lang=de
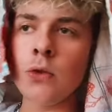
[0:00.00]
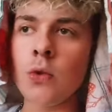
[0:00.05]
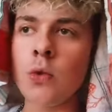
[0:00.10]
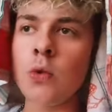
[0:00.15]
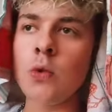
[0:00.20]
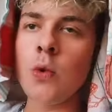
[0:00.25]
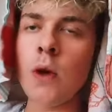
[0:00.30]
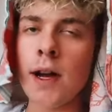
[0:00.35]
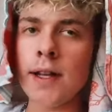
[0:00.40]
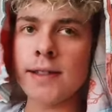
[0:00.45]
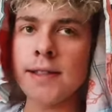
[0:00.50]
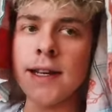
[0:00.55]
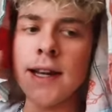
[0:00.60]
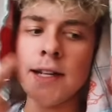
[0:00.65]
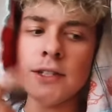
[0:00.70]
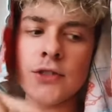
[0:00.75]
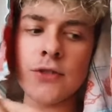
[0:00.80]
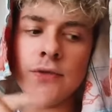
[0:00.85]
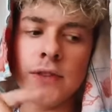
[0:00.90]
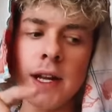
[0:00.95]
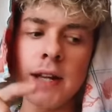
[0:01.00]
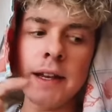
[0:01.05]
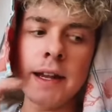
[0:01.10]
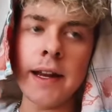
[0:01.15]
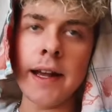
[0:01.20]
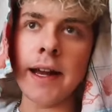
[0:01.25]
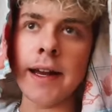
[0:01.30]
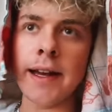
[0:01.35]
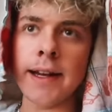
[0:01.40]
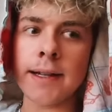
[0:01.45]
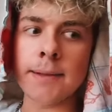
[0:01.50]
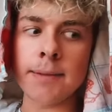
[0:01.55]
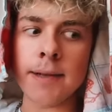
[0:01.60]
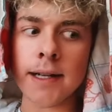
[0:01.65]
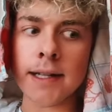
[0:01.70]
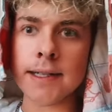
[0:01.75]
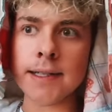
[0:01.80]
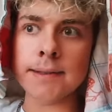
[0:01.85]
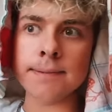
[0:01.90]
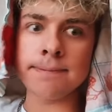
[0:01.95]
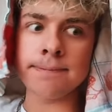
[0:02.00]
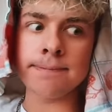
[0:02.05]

Du hast dir gerade schon wieder in deine Eier gepackt.